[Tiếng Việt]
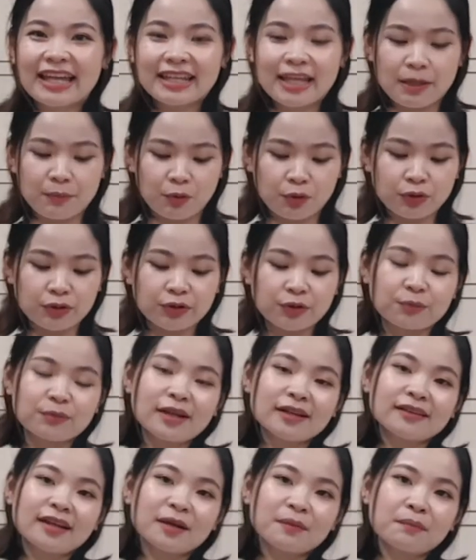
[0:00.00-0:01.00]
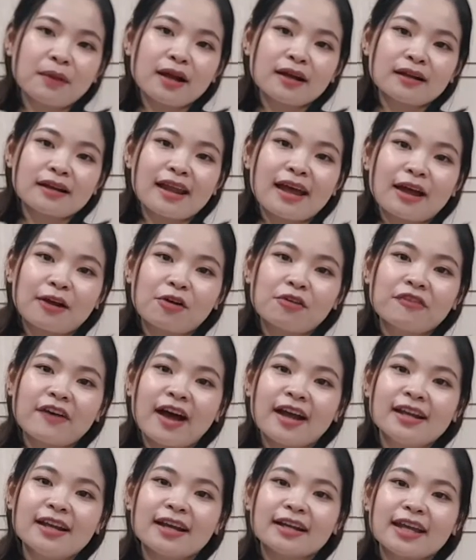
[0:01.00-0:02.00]
thì mọi người cũng đang thắc mắc là có
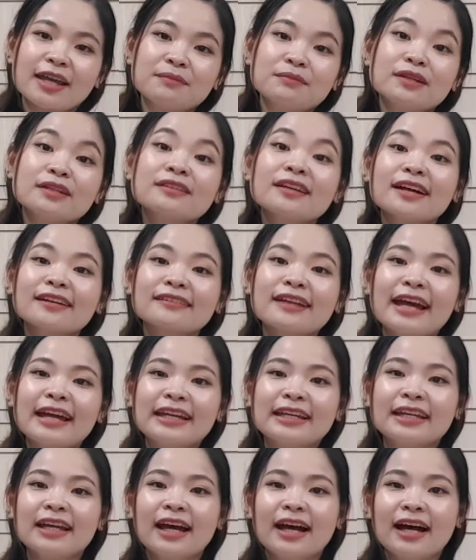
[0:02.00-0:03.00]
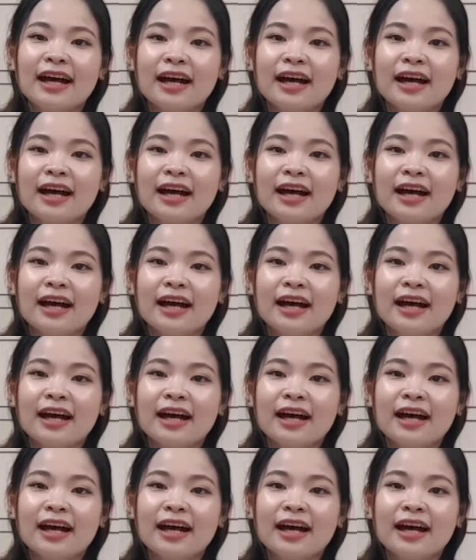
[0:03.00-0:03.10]
phải là kem đánh răng này